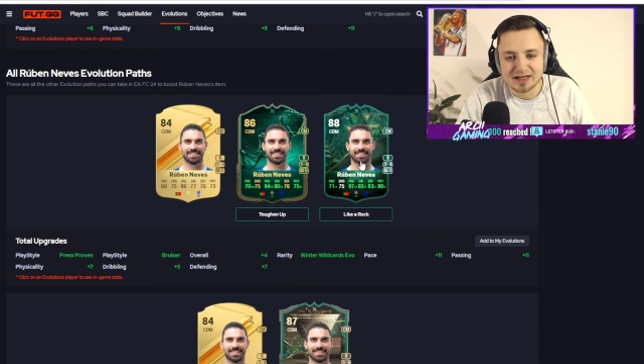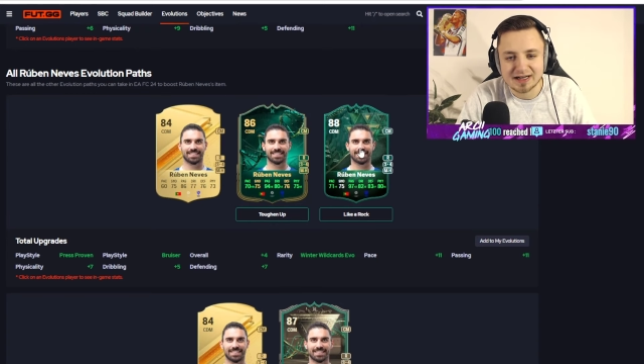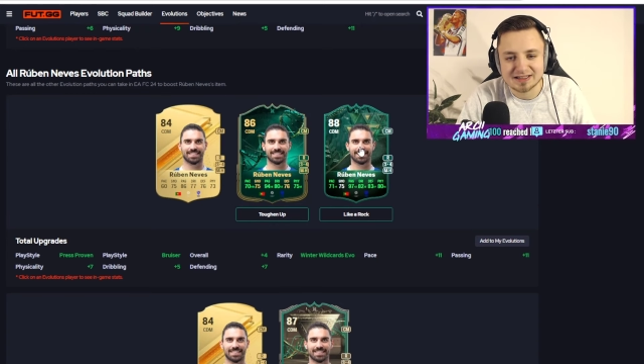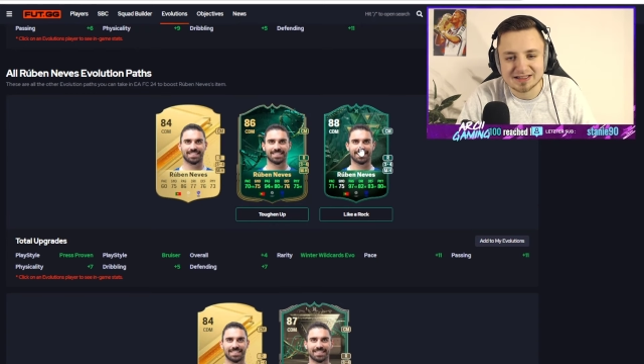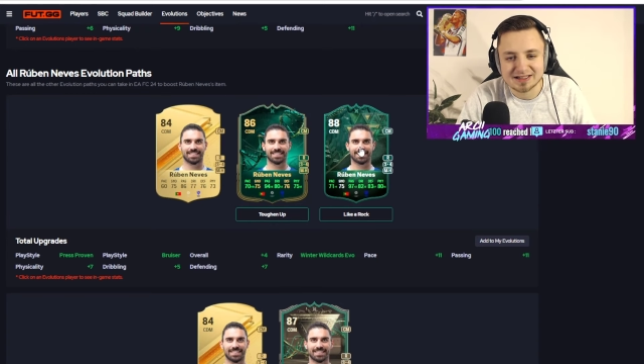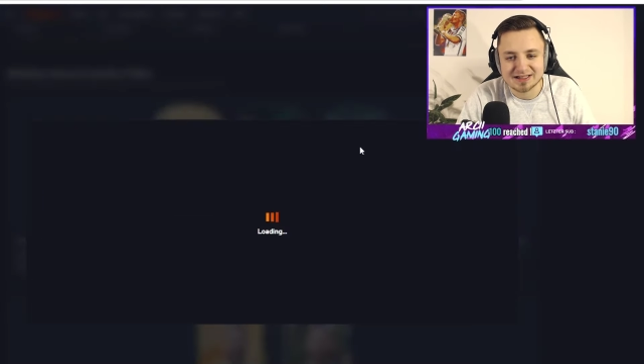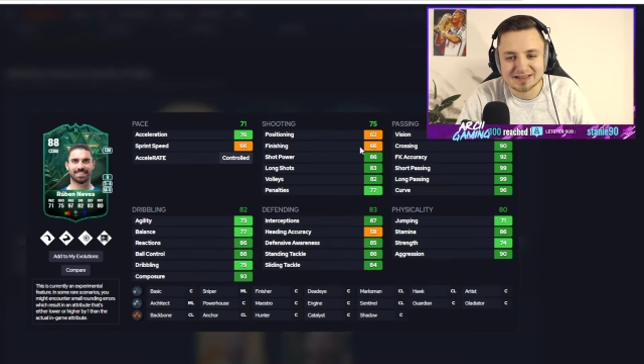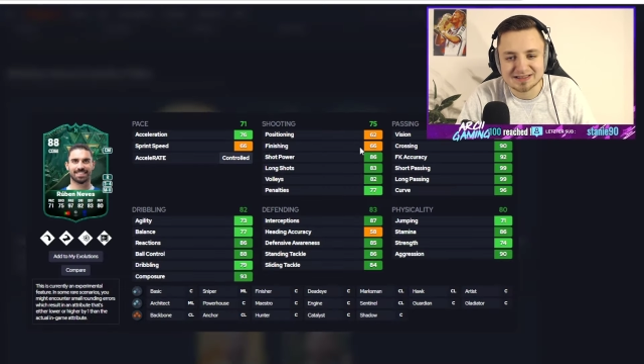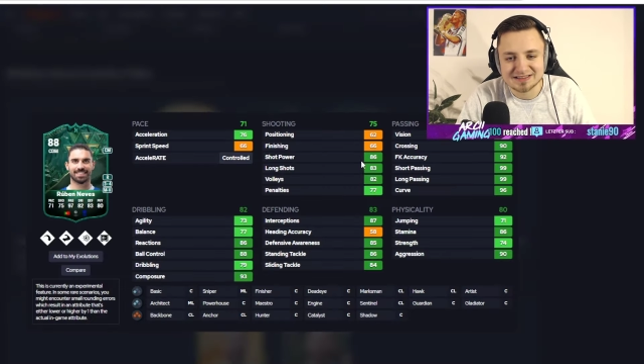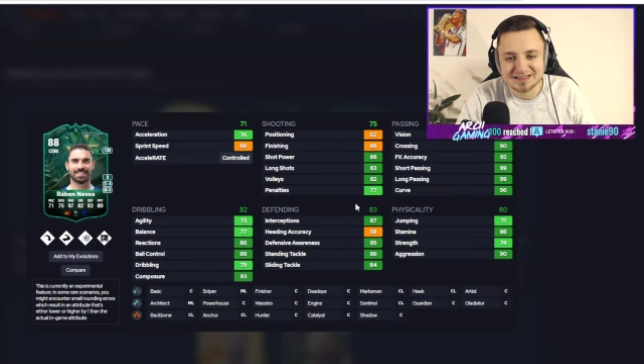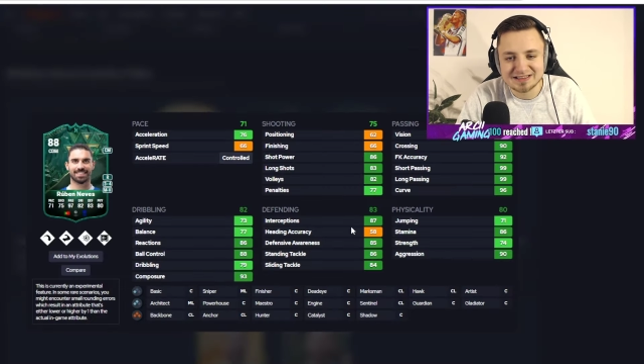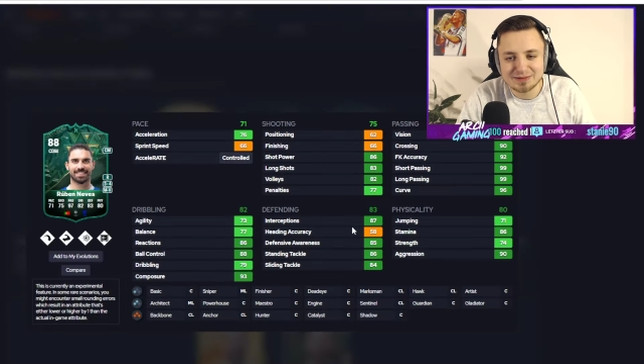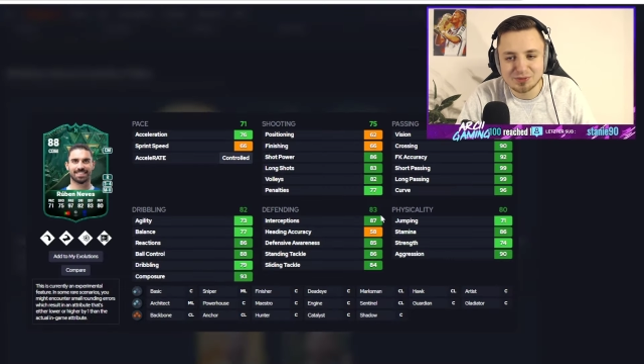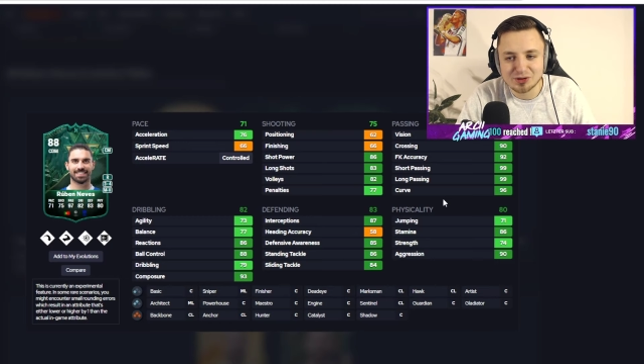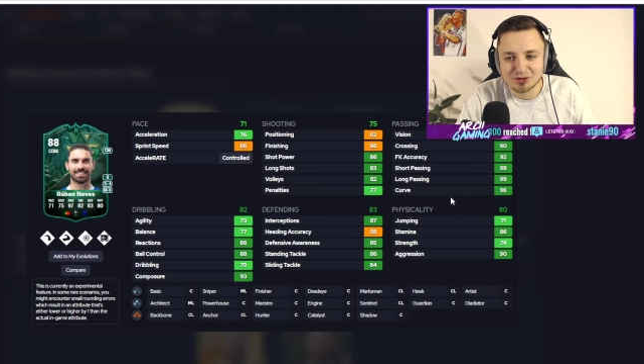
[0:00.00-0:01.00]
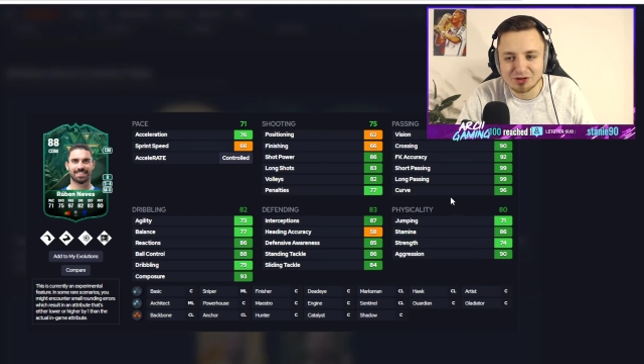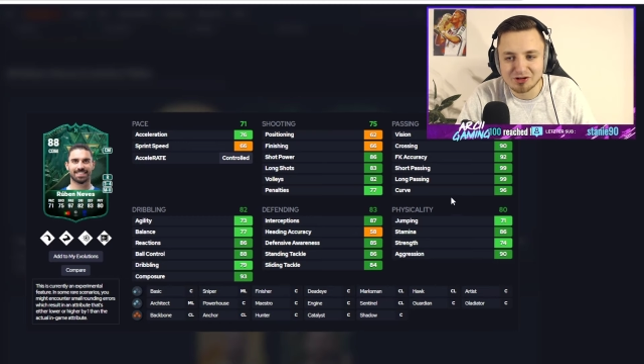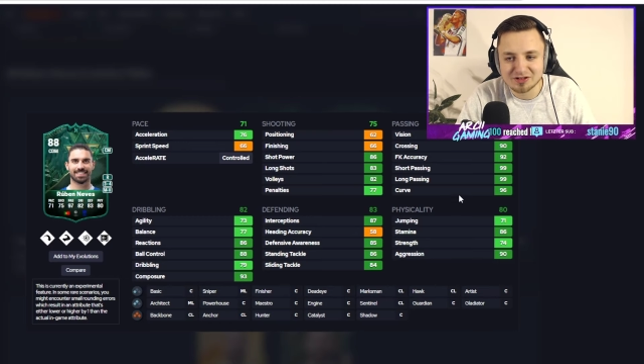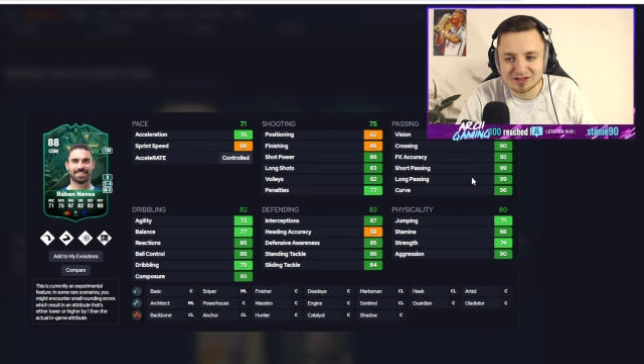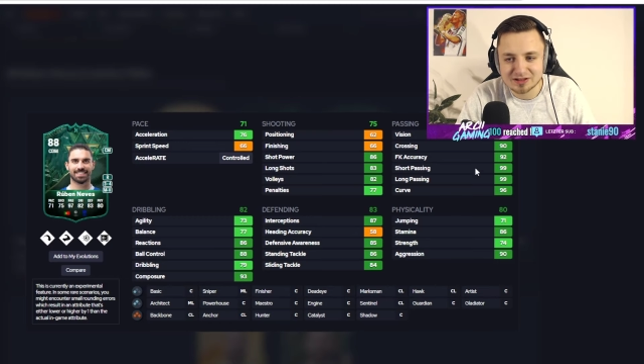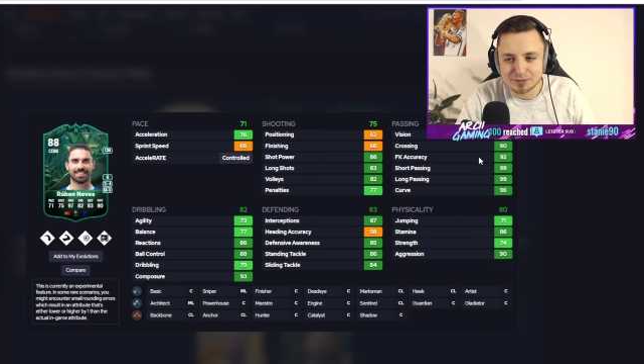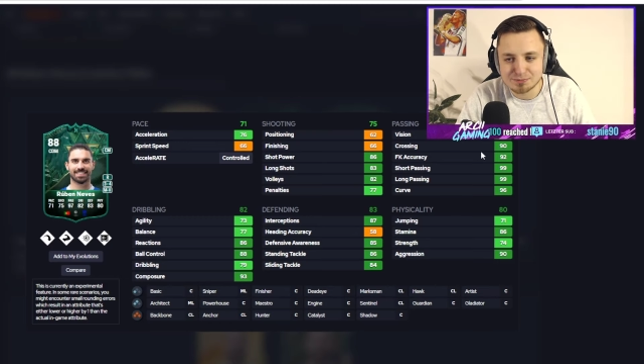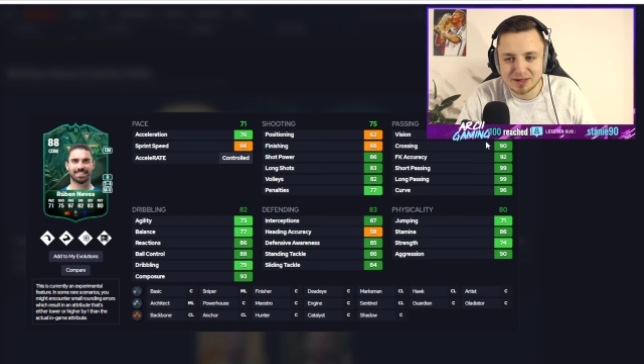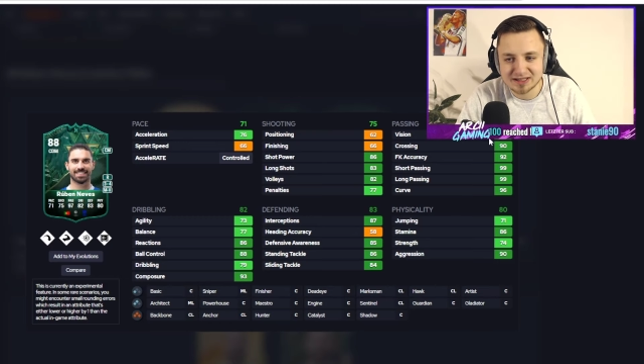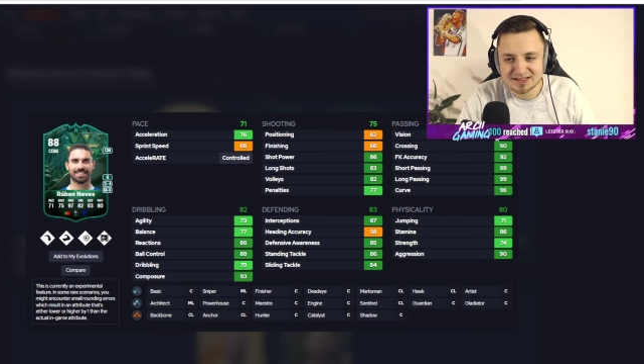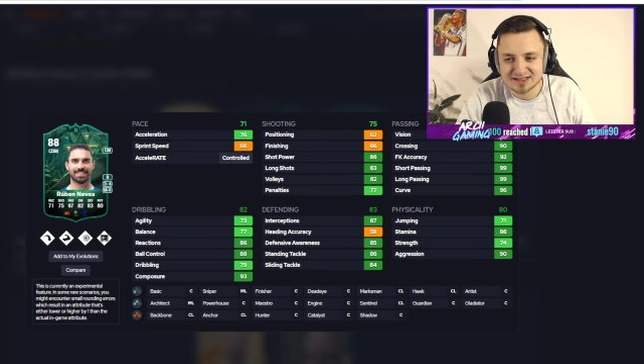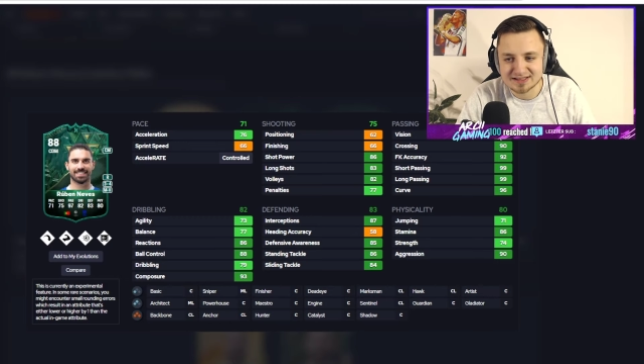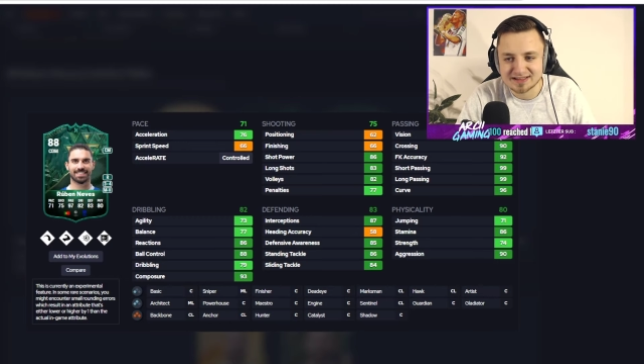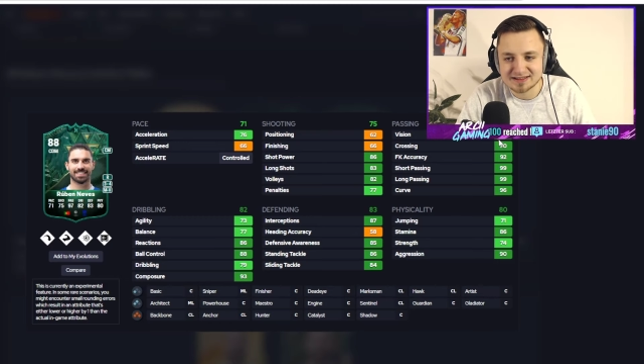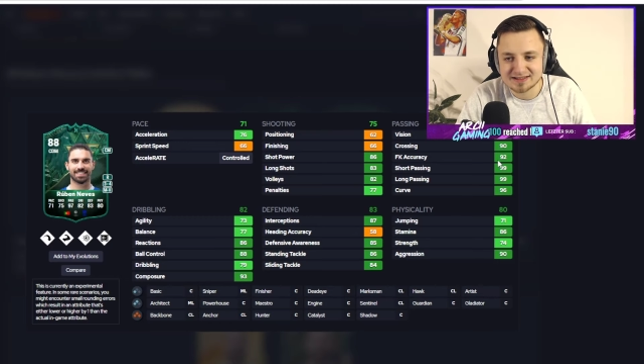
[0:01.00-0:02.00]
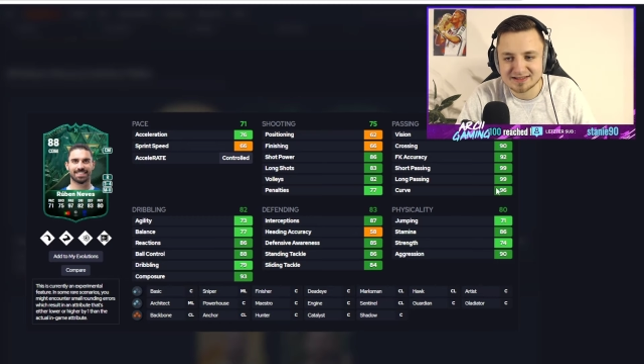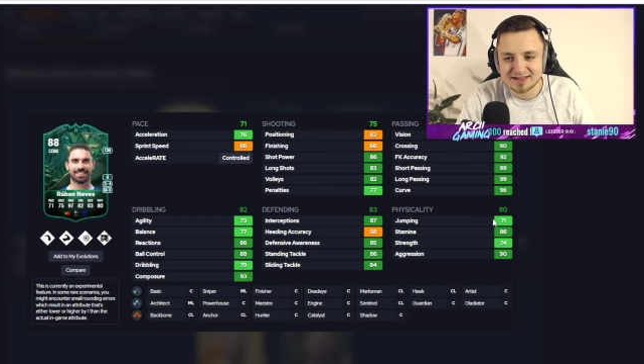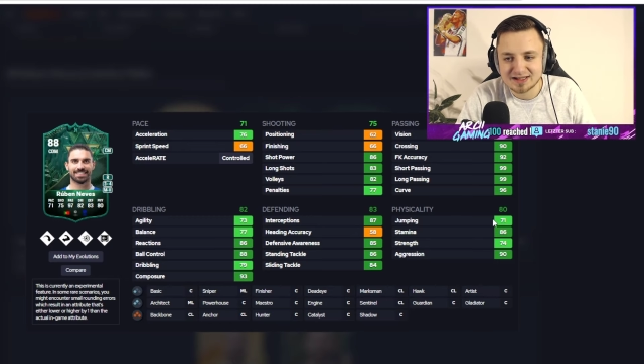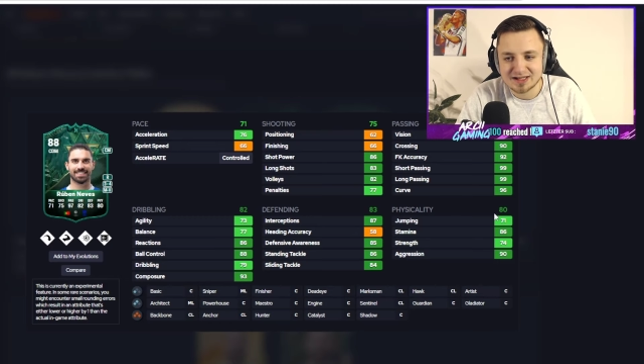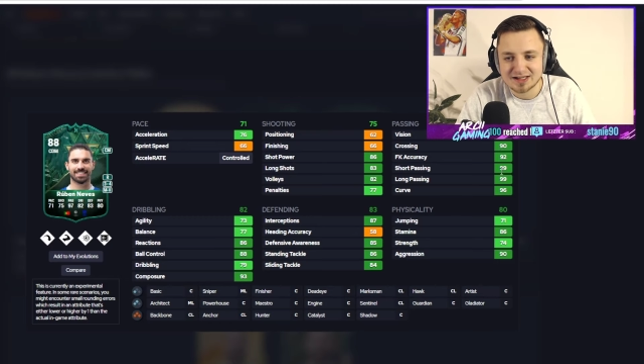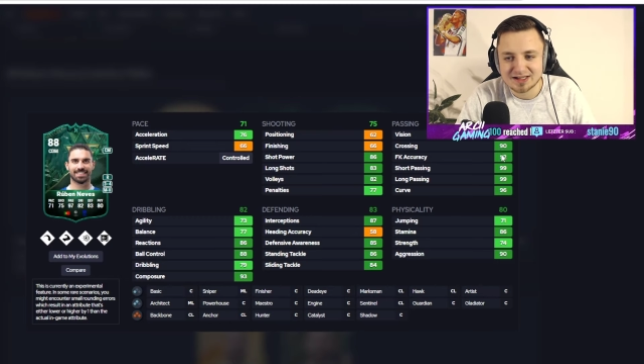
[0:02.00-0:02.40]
Dann hat er 97 halt Passstat.